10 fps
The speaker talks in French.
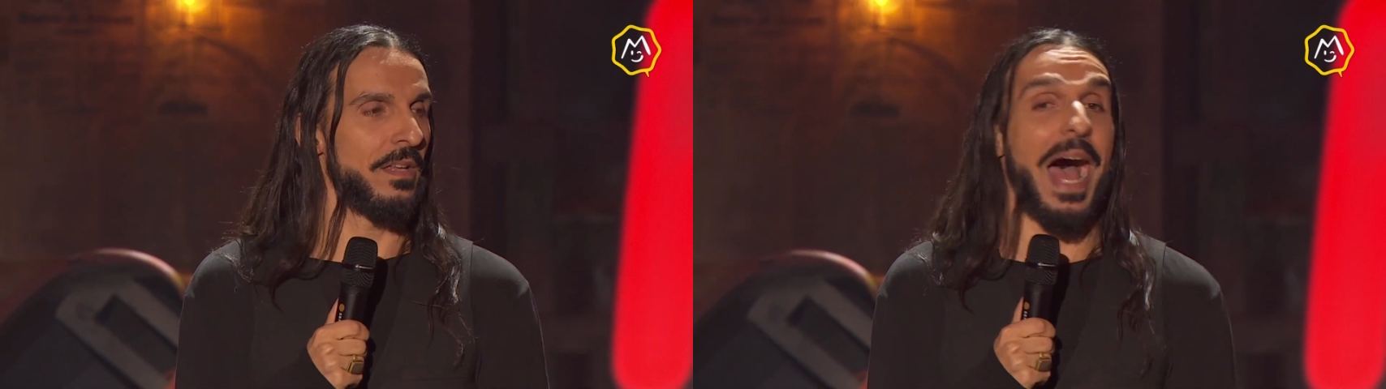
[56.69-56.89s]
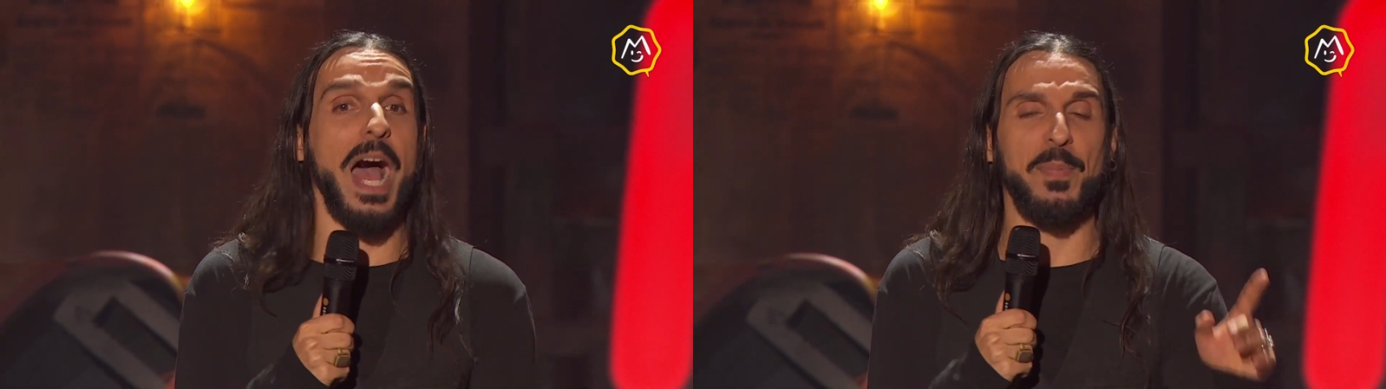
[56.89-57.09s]

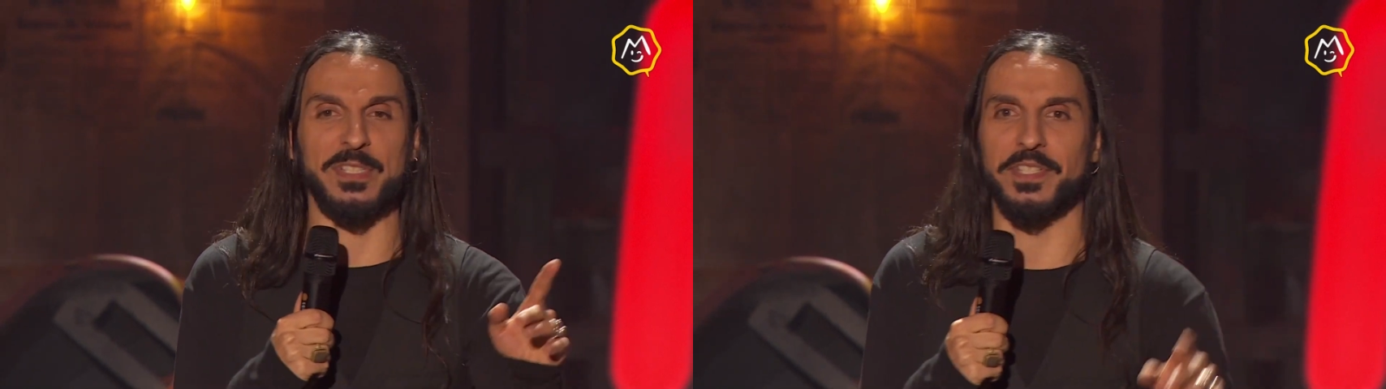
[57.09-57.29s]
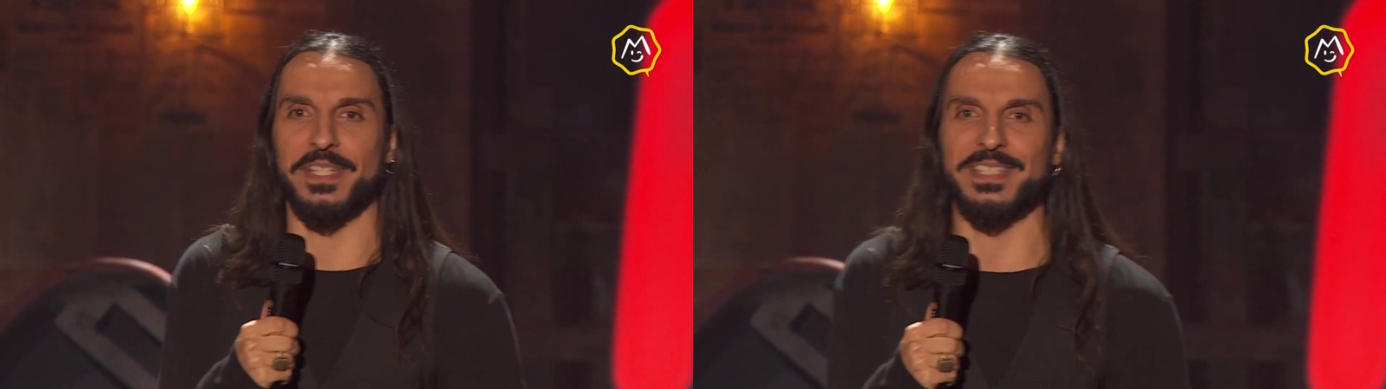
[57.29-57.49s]
Ah, parce
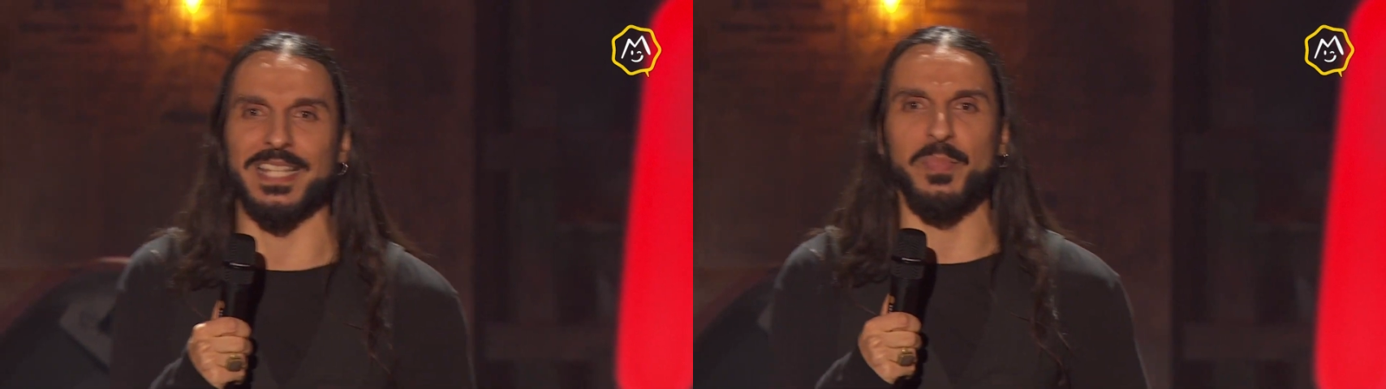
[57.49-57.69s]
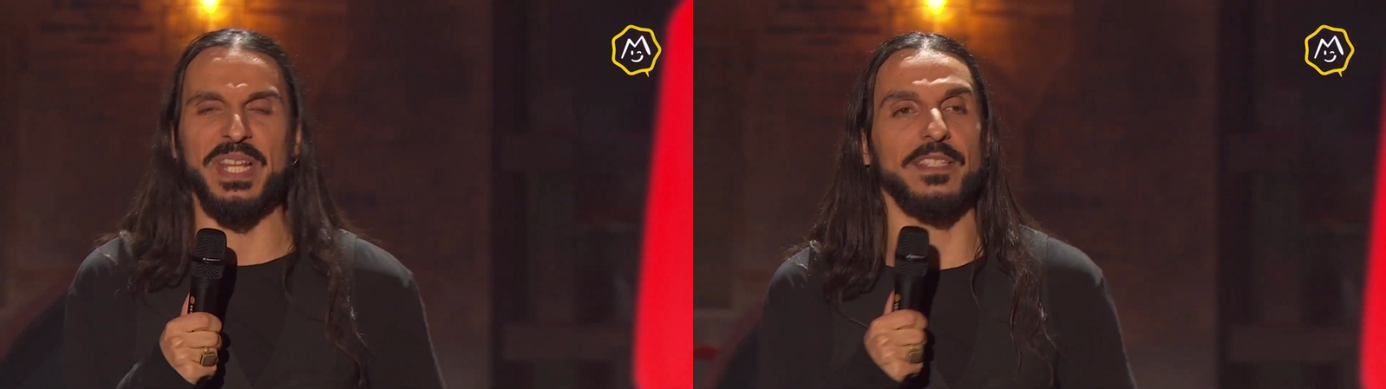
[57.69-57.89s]
que c'est
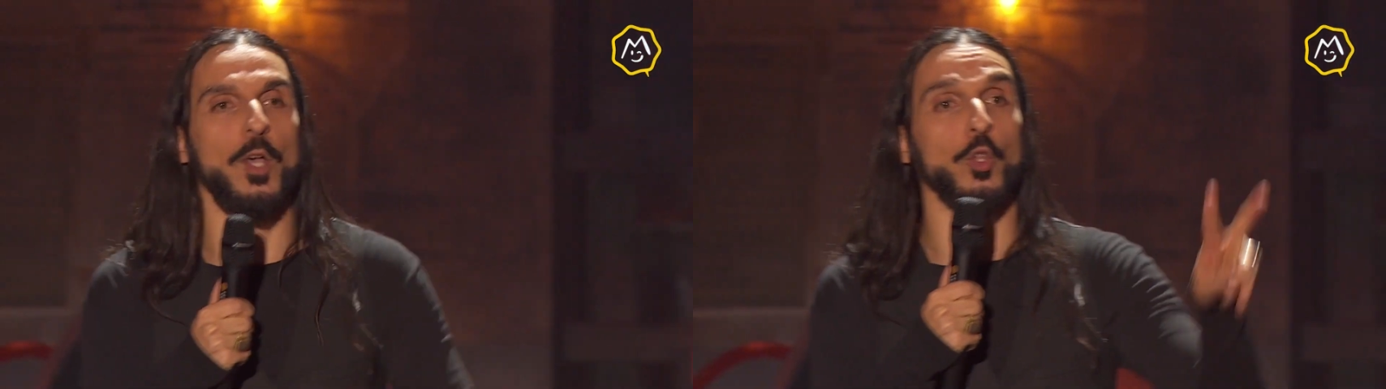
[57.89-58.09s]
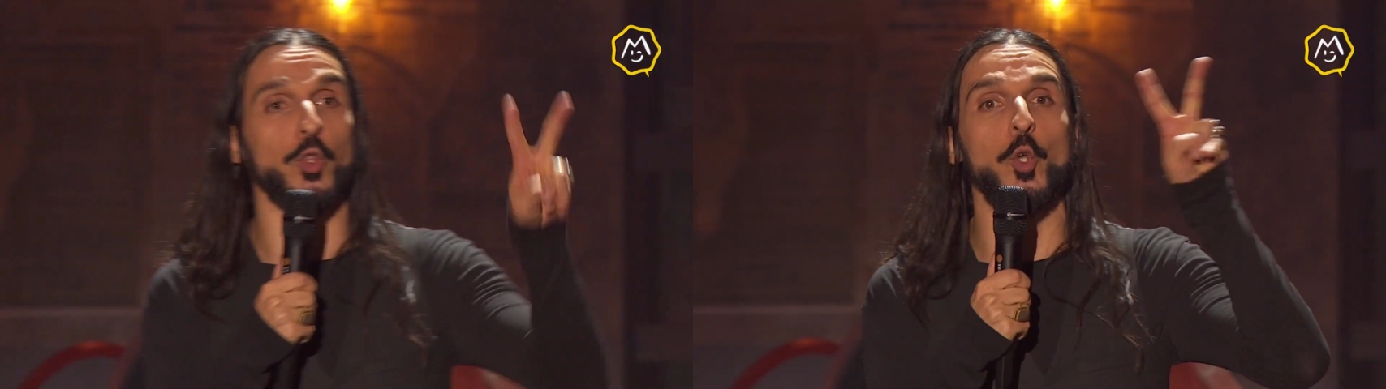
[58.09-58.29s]

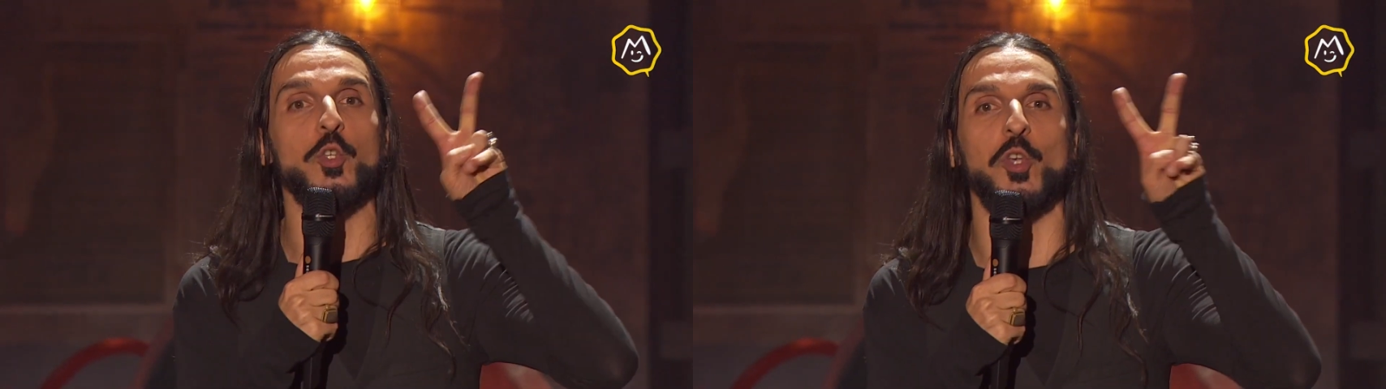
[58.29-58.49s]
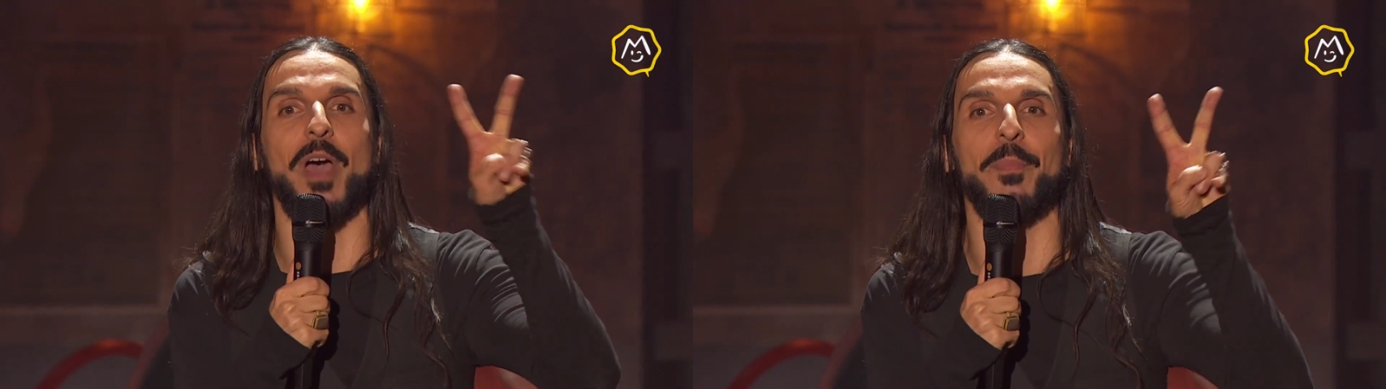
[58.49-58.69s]
déstabilisant
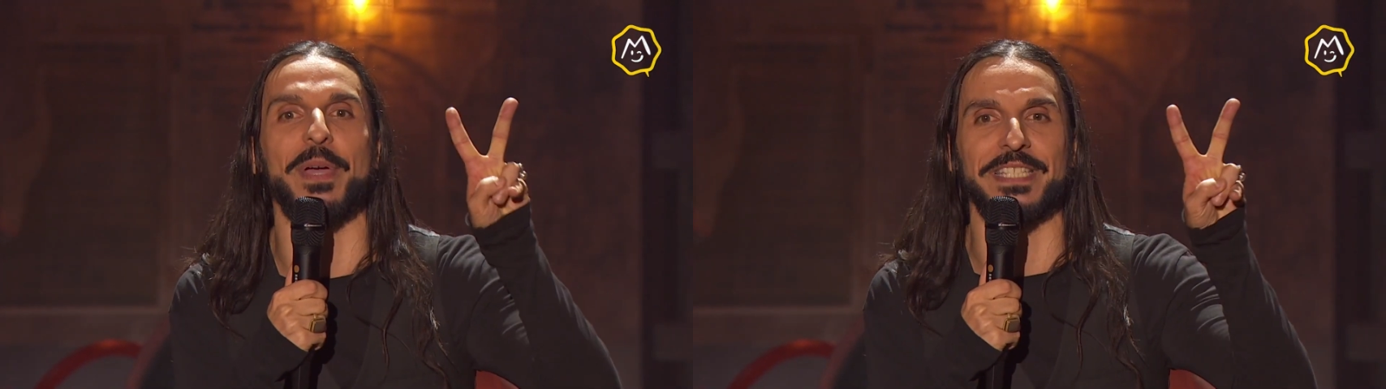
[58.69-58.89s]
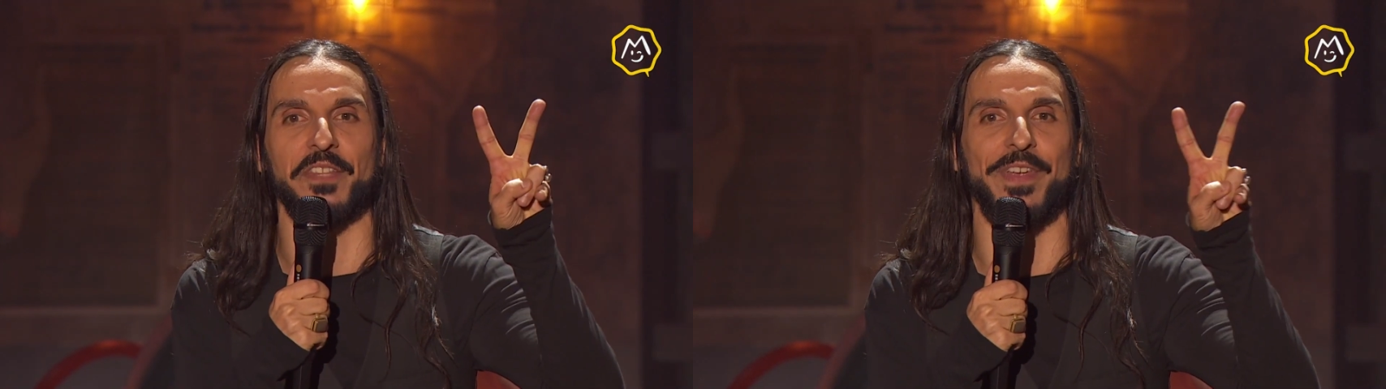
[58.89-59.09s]
deux heures après
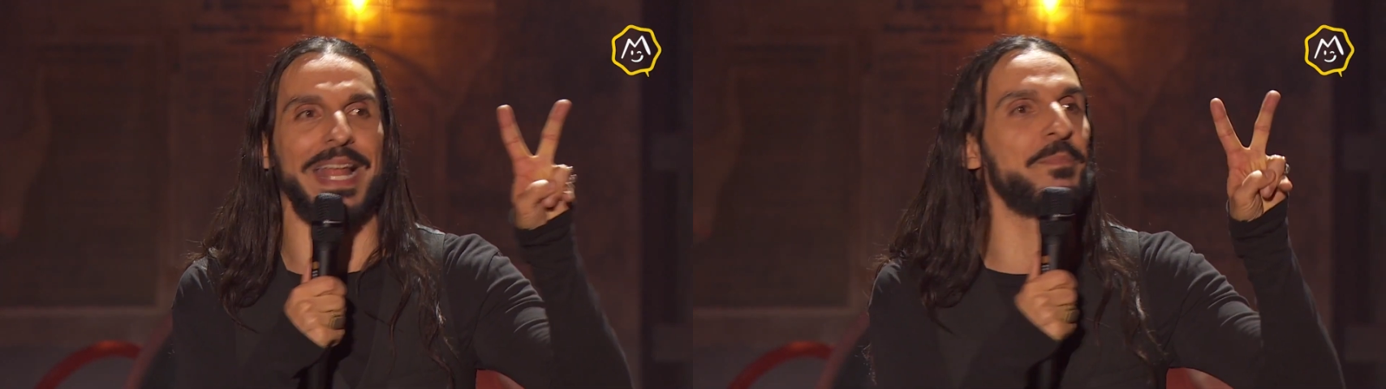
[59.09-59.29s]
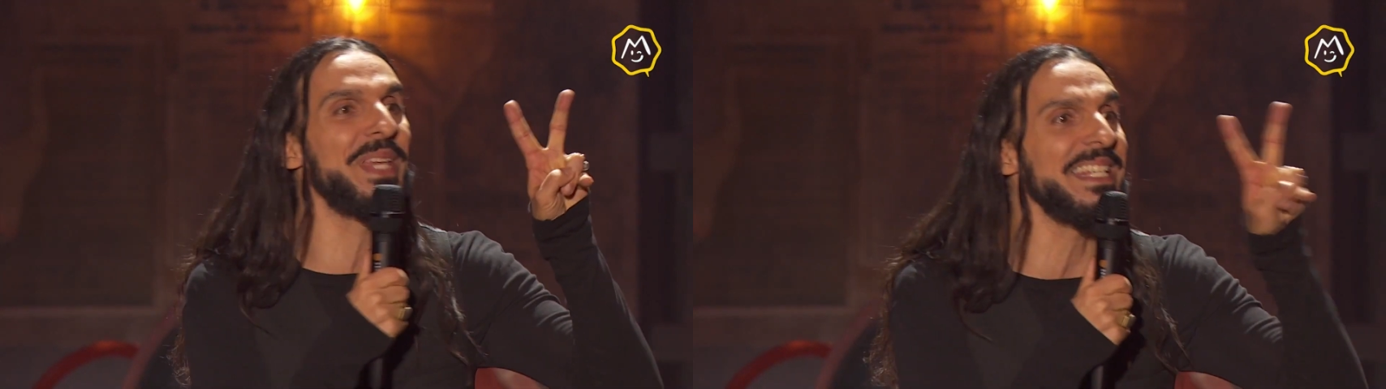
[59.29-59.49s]
s'être fait
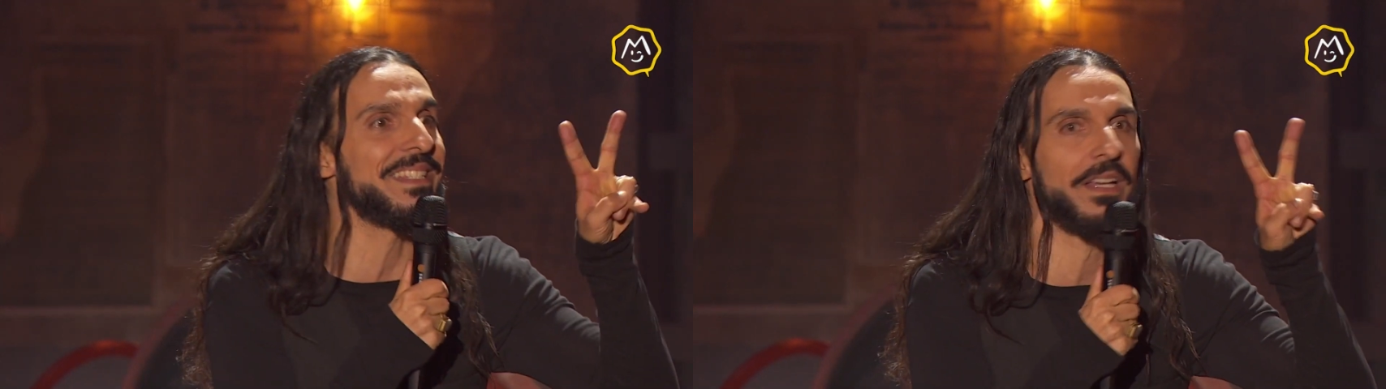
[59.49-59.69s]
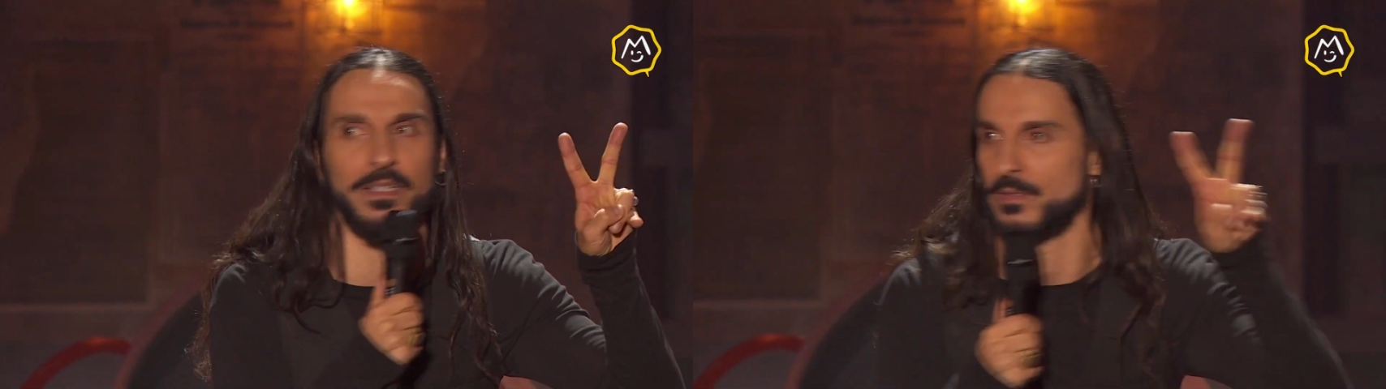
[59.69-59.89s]
la bise.